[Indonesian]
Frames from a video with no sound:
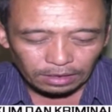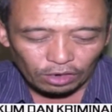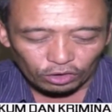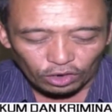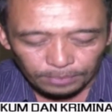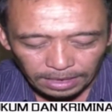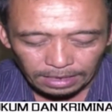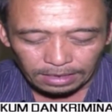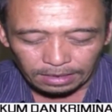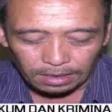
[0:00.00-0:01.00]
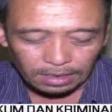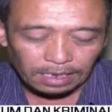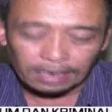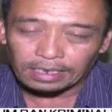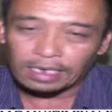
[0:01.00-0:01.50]
Di otopsi,
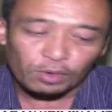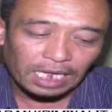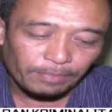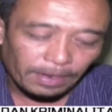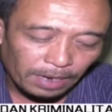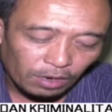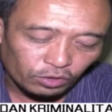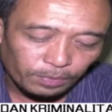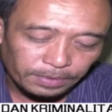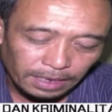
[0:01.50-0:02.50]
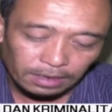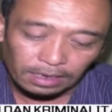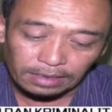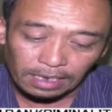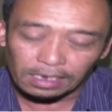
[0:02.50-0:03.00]
ya kata saya buat apa Pak otopsi?
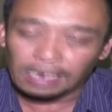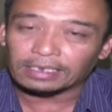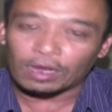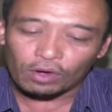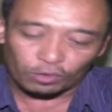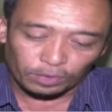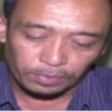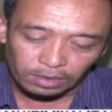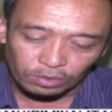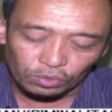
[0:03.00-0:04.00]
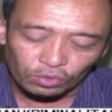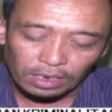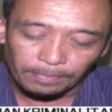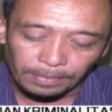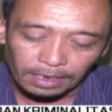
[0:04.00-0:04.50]
Karena saya nggak tahu ah, otopsi itu
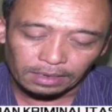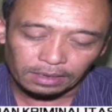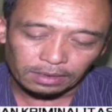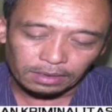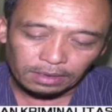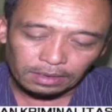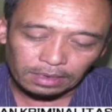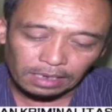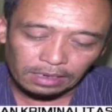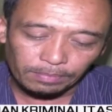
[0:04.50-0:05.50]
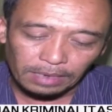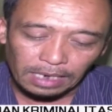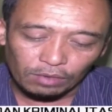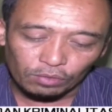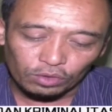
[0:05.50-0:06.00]
untuk apa. Ya dia
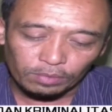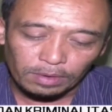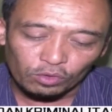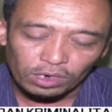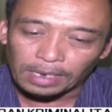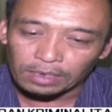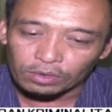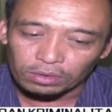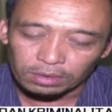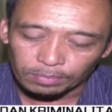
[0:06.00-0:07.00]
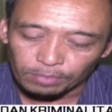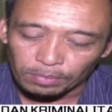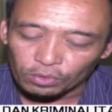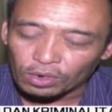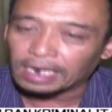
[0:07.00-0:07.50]
bilang untuk mengungkap kasus
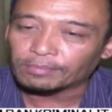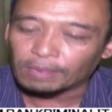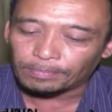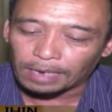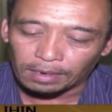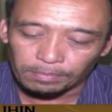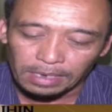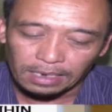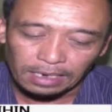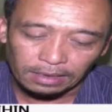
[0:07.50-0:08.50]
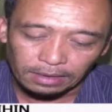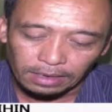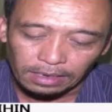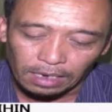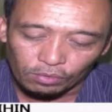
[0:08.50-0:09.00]
pembunuhan anak bapak. Biar
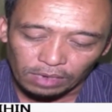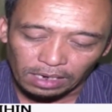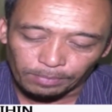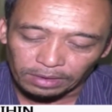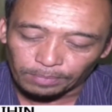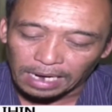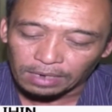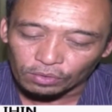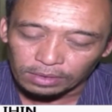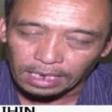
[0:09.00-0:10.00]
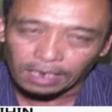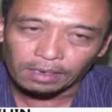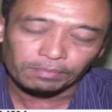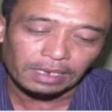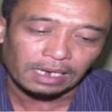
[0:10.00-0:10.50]
nanti kalau udah dapat pelakunya,
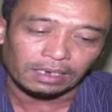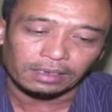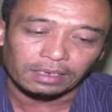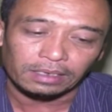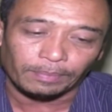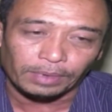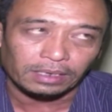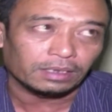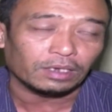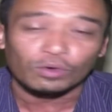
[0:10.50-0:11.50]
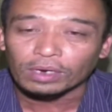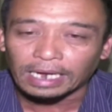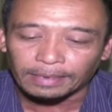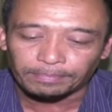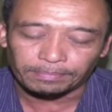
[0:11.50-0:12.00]
biar cepat
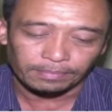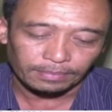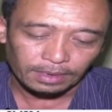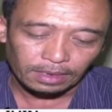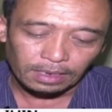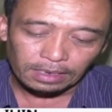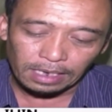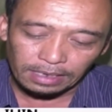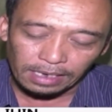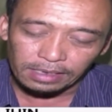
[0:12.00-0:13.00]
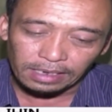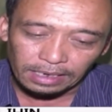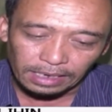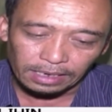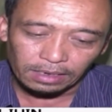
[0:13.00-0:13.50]
terungkap. Ya saya
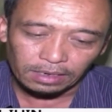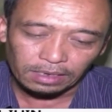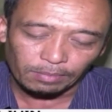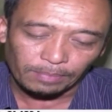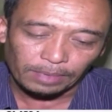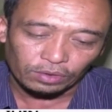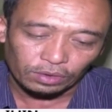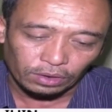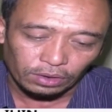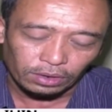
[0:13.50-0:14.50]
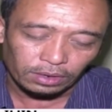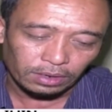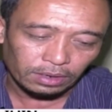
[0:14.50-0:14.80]
izinin sama Pak Toto.